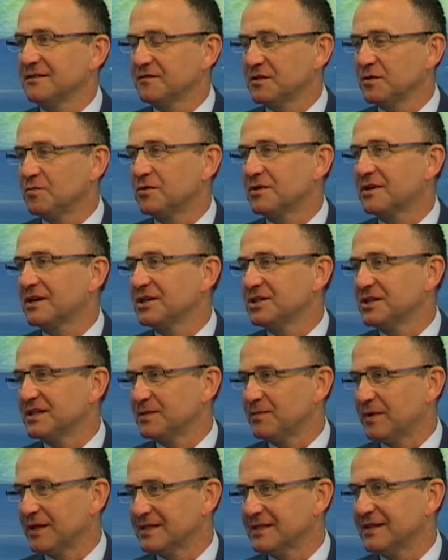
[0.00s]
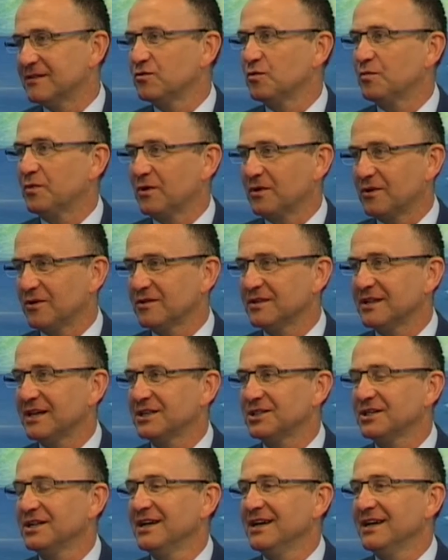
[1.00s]
w tym okresie z basenu,
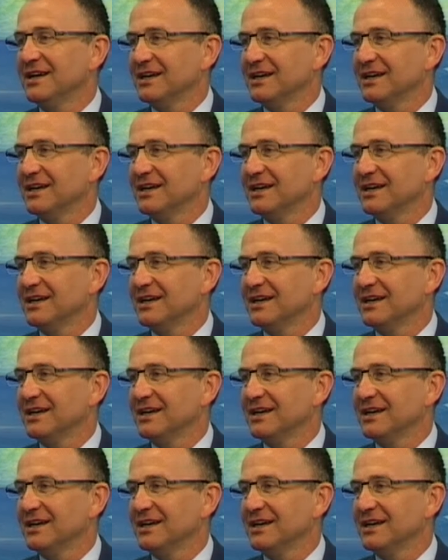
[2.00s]
pooglądać